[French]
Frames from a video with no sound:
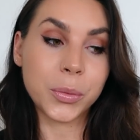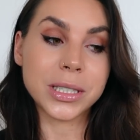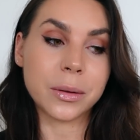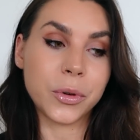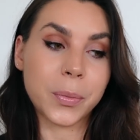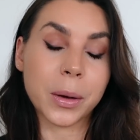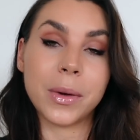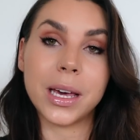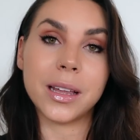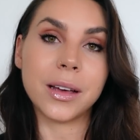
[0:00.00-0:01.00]
moi ça me
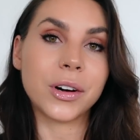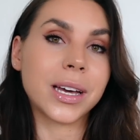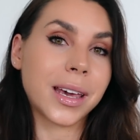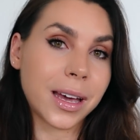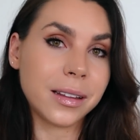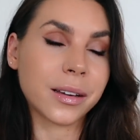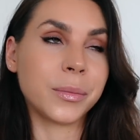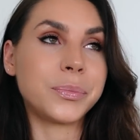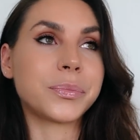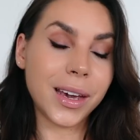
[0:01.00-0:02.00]
permet d'avoir un cadre